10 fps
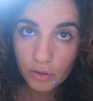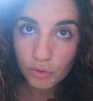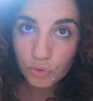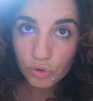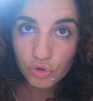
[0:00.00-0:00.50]

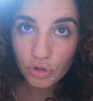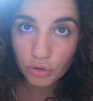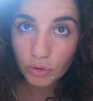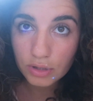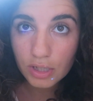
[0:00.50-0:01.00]
lo sto
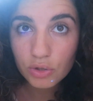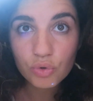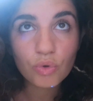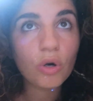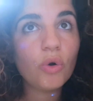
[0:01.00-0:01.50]
girando
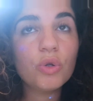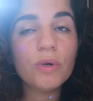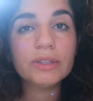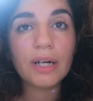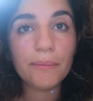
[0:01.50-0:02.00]
adesso ora lo
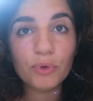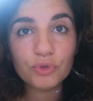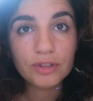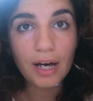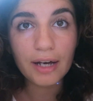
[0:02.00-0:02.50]
devo andare a
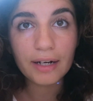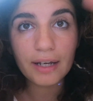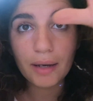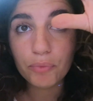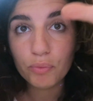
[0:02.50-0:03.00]

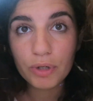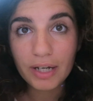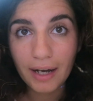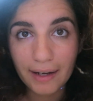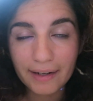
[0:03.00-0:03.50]
montare e a
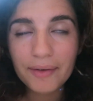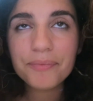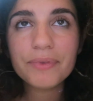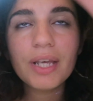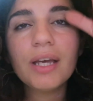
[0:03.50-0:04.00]

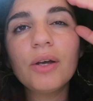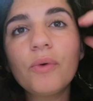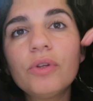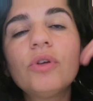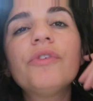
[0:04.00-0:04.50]
pubblicare
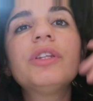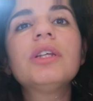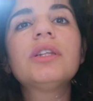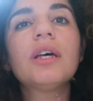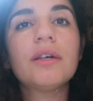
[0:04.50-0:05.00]
quindi lo
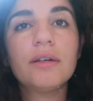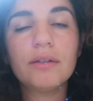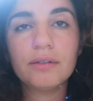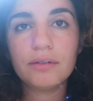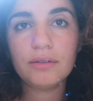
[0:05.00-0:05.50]
vedete
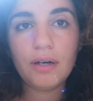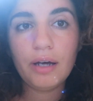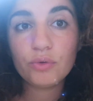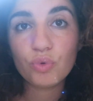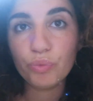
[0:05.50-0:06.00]

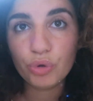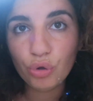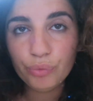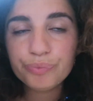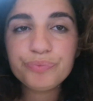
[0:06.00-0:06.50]
eh,
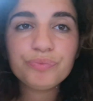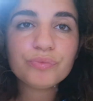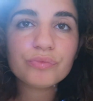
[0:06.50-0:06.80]
subito